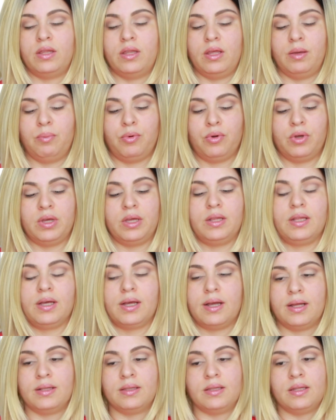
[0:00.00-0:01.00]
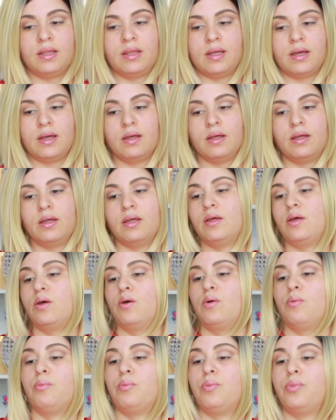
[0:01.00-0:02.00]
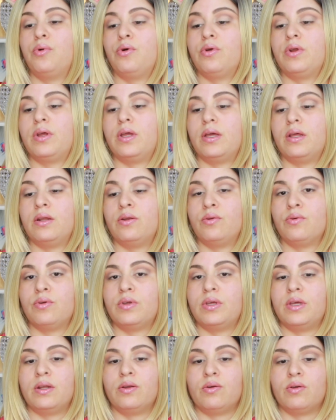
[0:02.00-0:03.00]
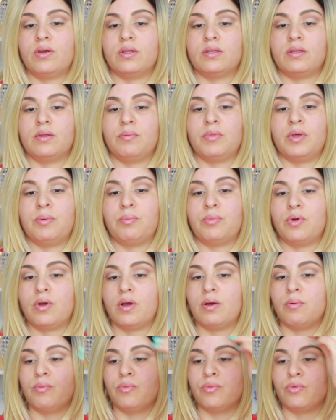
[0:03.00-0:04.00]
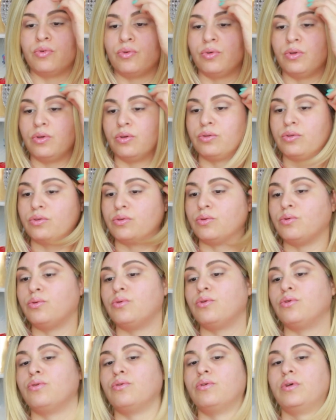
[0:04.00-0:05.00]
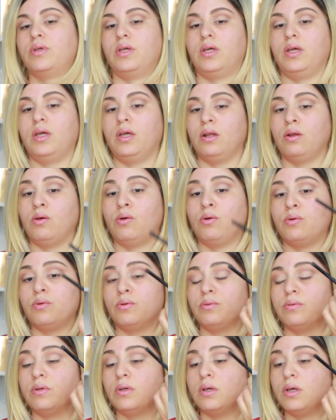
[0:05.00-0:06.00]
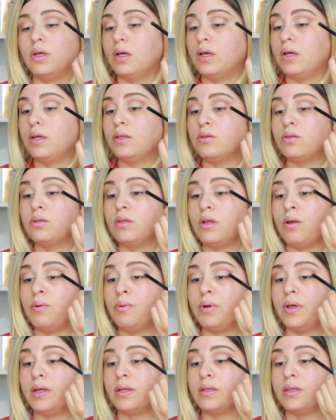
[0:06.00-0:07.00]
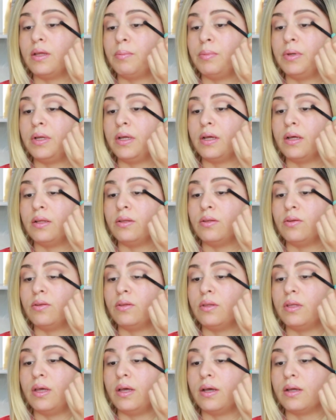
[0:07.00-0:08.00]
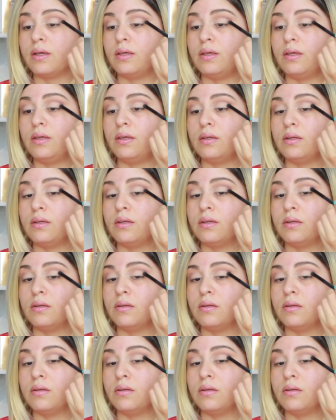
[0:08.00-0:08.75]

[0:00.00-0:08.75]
de poquita cantidad porque no quiero que se me ponga muy oscuro el ojo. Entonces lo voy a estar aplicando de aquí,